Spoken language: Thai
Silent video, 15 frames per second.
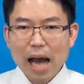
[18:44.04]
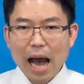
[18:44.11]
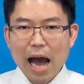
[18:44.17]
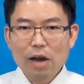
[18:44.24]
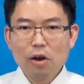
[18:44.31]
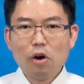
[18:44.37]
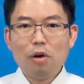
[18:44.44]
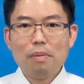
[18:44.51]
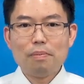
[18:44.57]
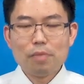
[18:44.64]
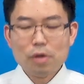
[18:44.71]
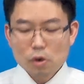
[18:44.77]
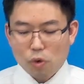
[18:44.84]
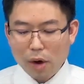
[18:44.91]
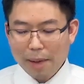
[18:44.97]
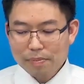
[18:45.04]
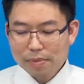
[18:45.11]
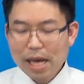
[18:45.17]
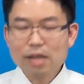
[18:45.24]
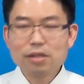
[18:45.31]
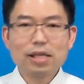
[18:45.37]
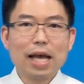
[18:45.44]
อารมณ์ความ
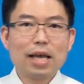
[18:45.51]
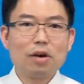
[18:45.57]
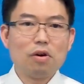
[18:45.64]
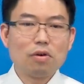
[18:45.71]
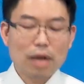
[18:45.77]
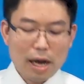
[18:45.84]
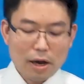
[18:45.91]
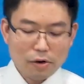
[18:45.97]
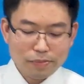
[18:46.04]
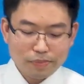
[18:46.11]
ตั้งใจของเรา